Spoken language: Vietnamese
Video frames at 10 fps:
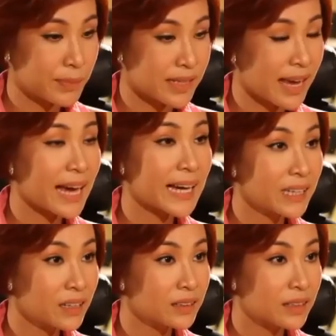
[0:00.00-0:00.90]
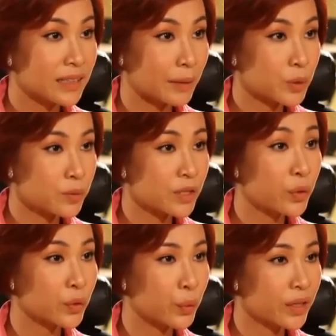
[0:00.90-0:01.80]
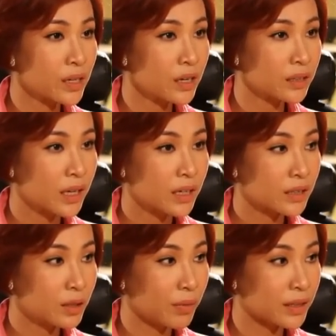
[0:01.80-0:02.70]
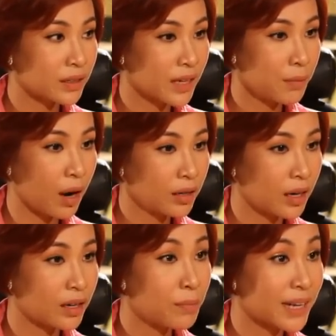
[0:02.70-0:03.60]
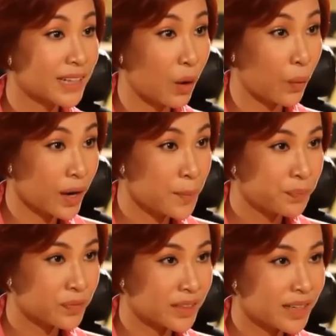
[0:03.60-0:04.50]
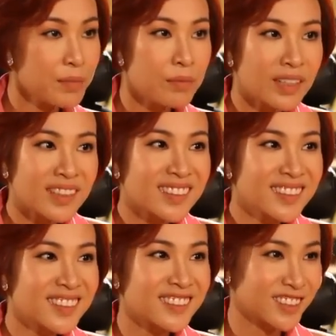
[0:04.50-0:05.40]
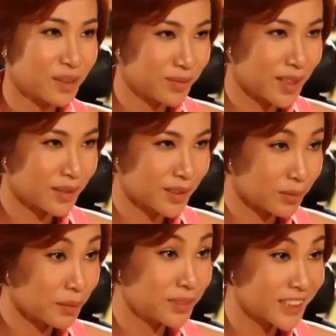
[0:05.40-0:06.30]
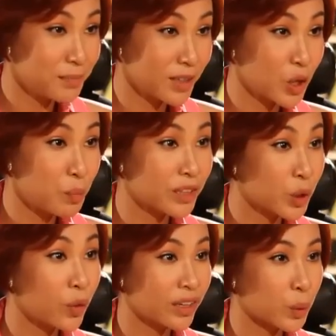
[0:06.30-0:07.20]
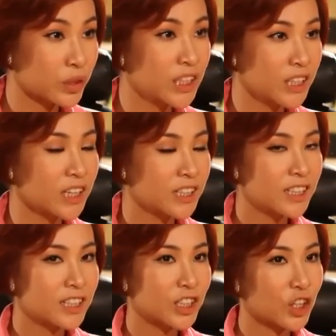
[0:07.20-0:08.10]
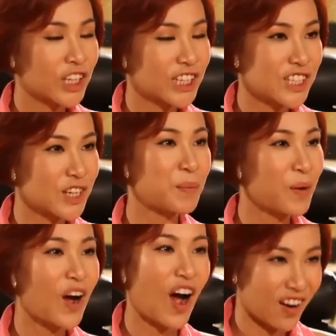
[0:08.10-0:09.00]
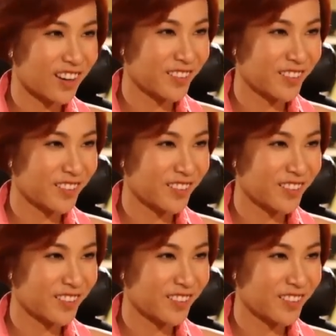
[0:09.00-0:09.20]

mình sẽ hát hay hơn cảm ừ. xúc sẽ nhuần nhuyễn hơn nhưng mà những cái bỡ ngỡ ban đầu á những cái mình tưởng tượng trong trong tâm trí mình lúc mình thu lần đầu tiên á thì có thể nó sẽ không có còn